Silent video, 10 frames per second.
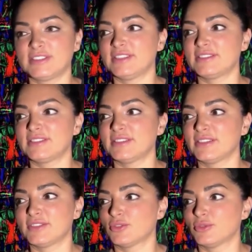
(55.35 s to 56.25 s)
das
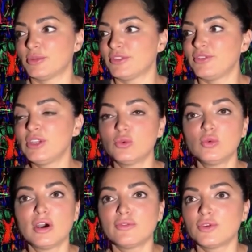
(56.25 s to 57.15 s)
äh, so bis 4
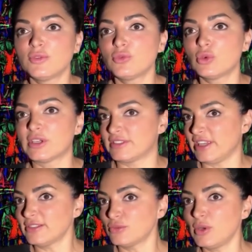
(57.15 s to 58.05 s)
Uhr, 5 Uhr,
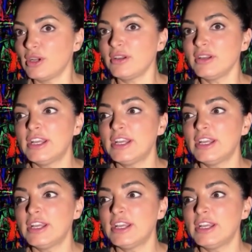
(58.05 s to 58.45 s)
6 Uhr.